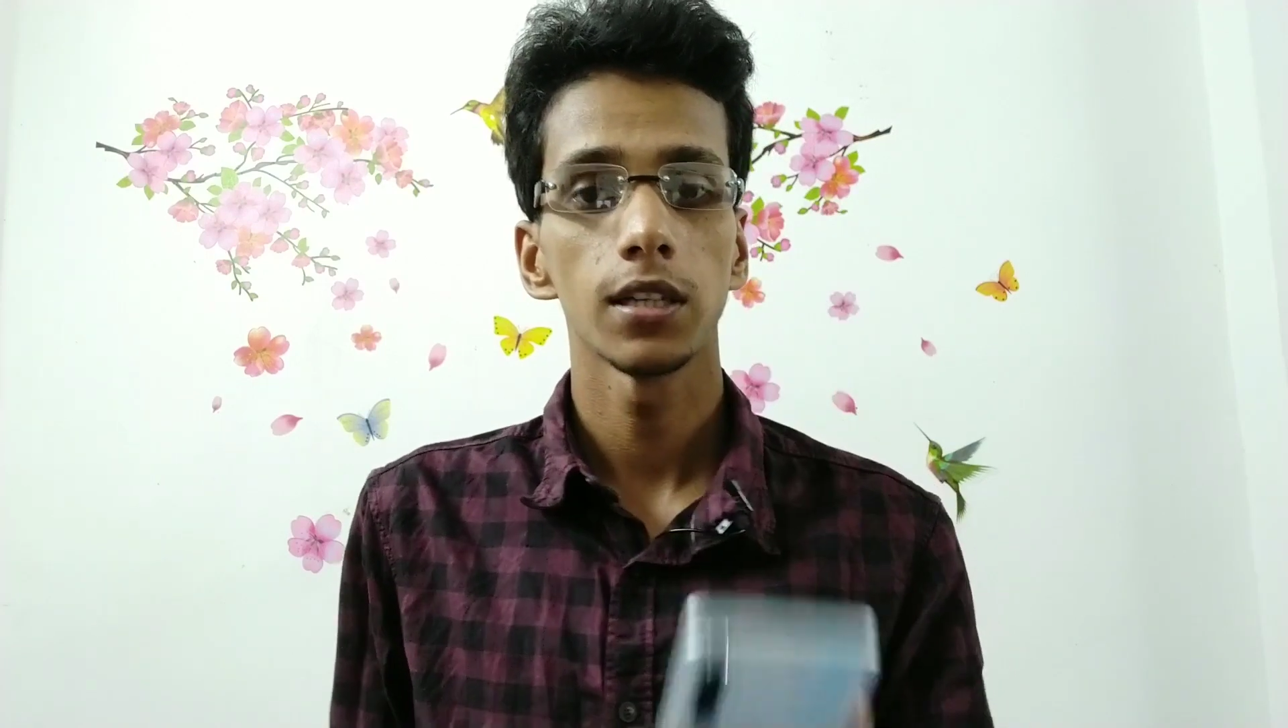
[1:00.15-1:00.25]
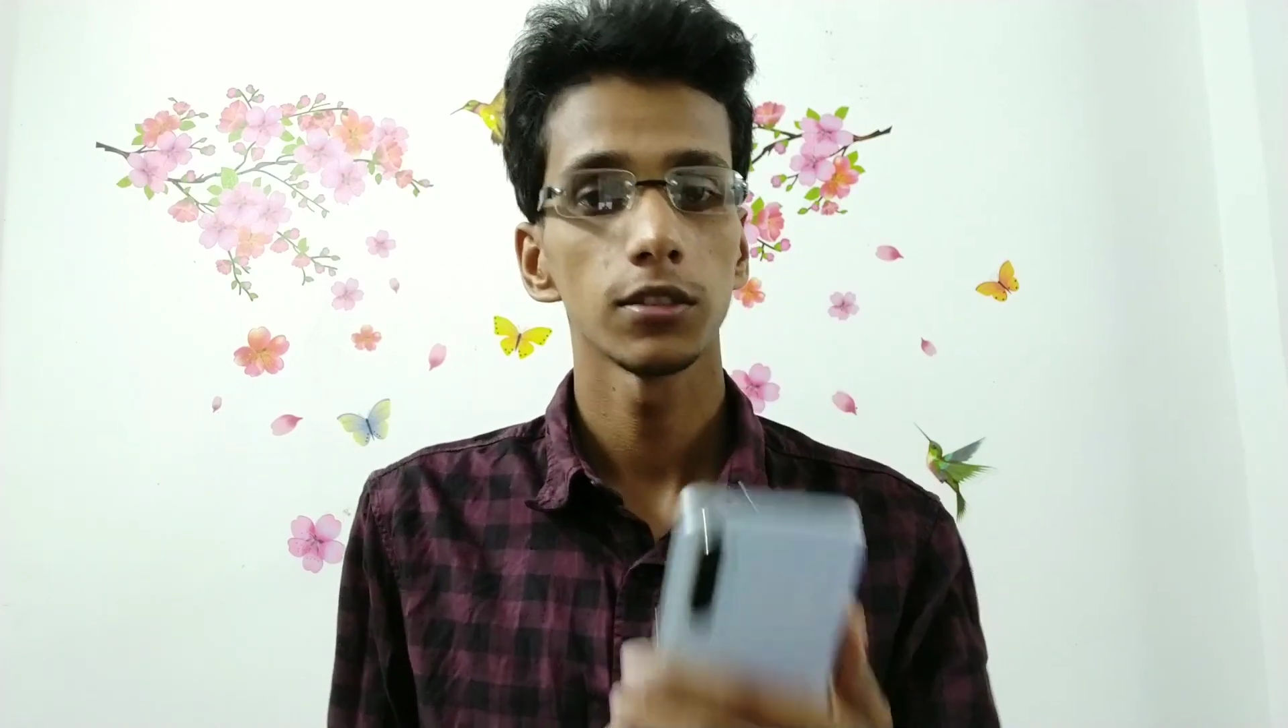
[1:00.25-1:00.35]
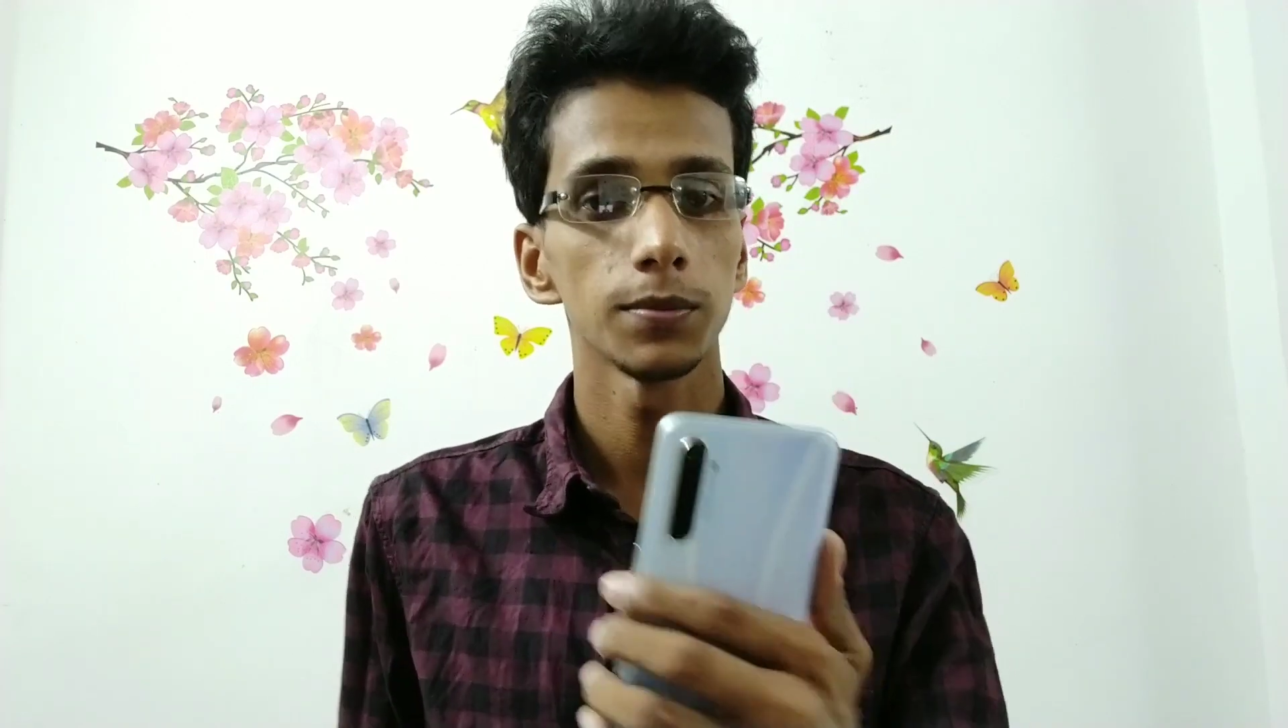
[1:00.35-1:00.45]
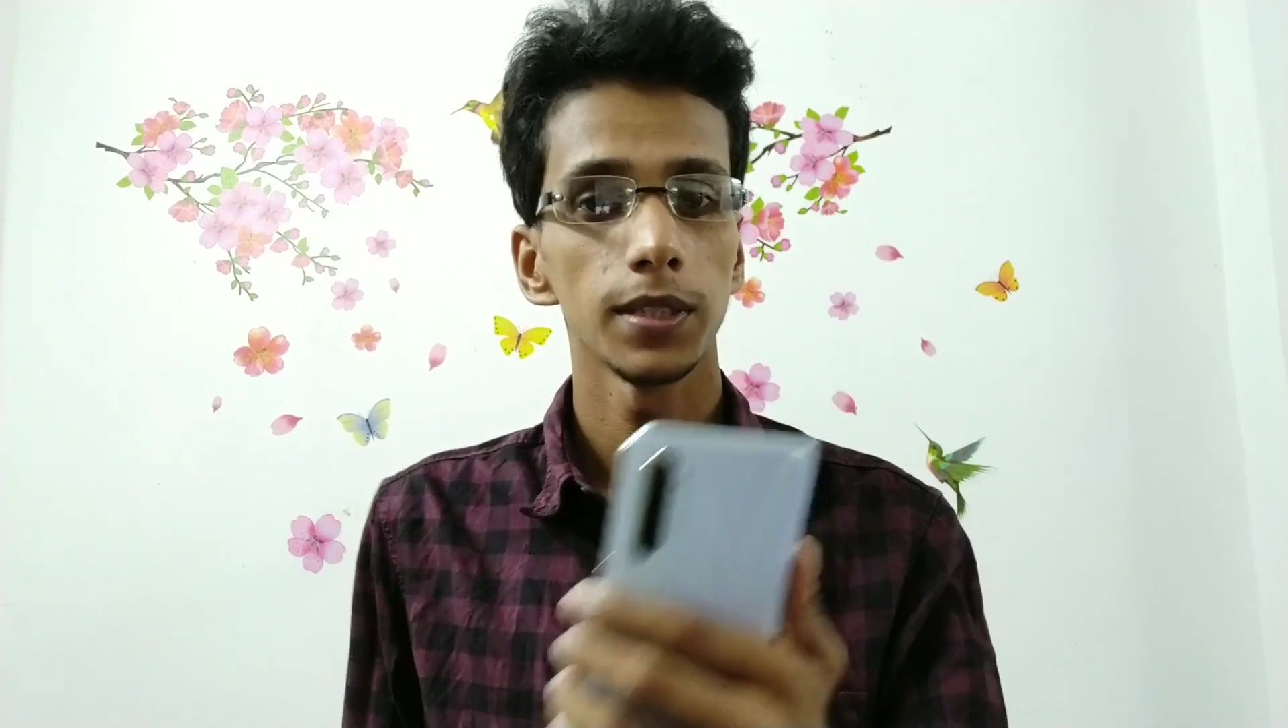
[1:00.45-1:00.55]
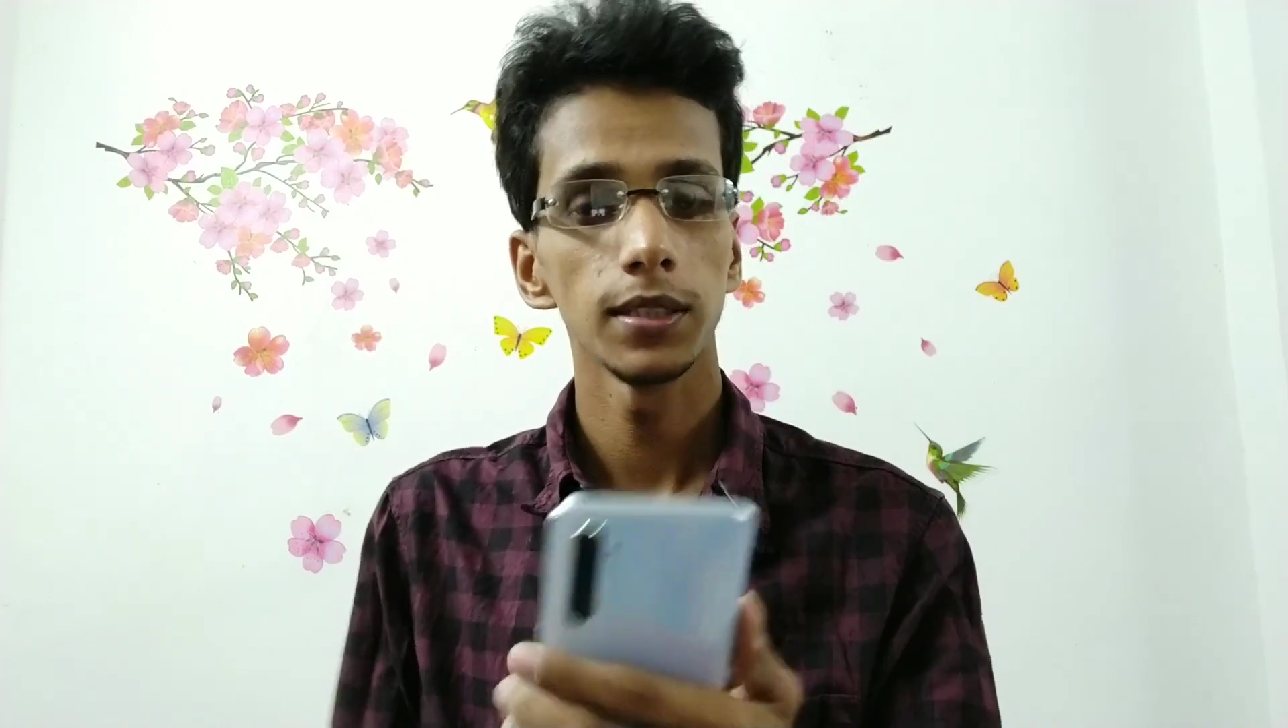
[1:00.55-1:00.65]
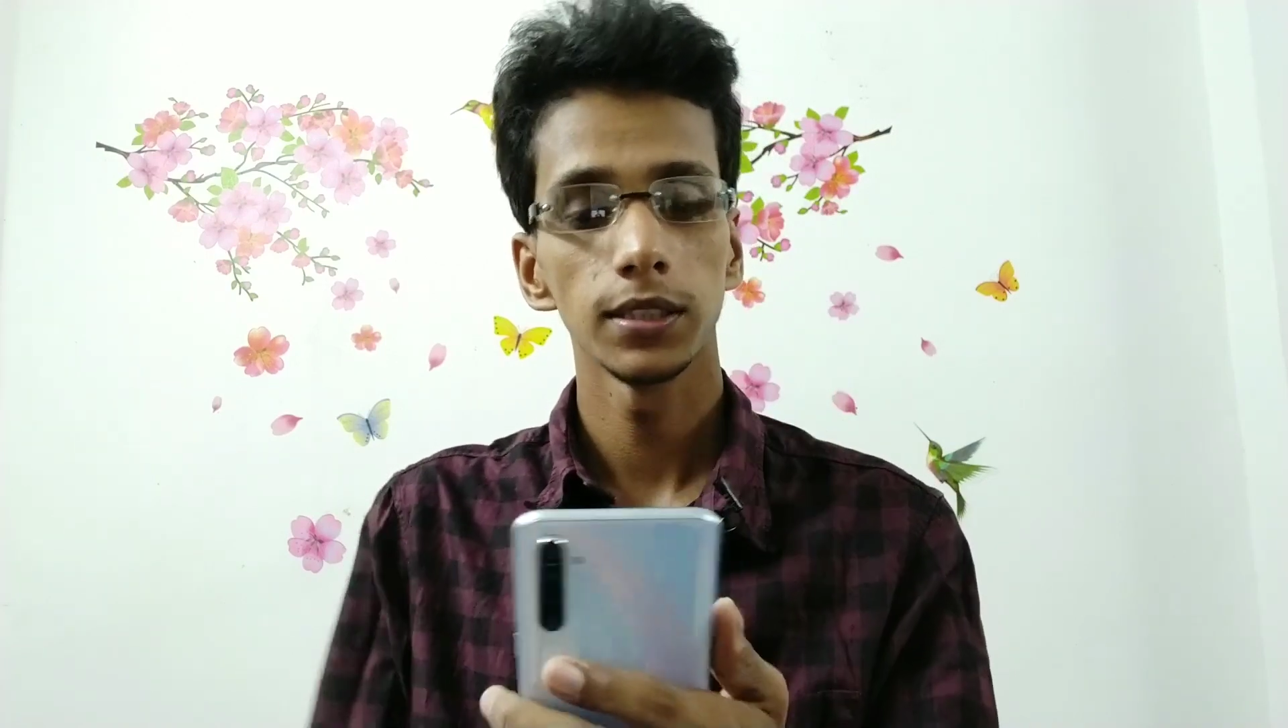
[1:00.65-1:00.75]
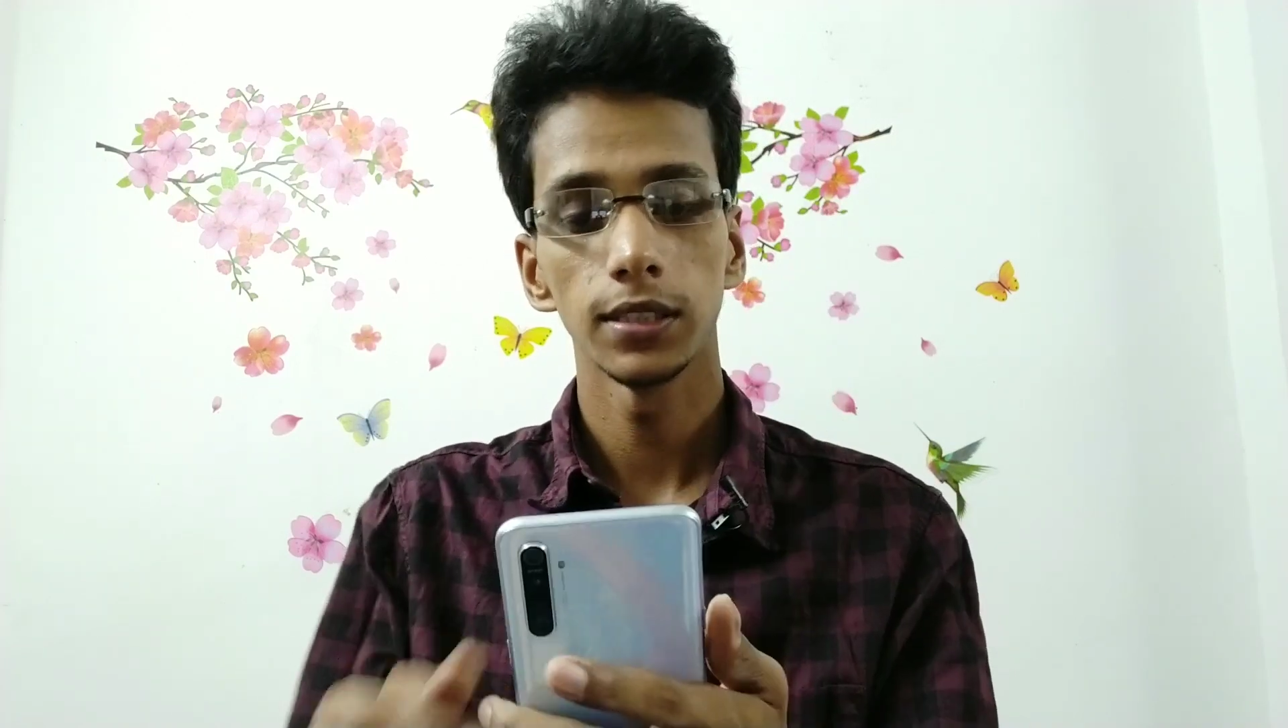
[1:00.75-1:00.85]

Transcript: था उसमें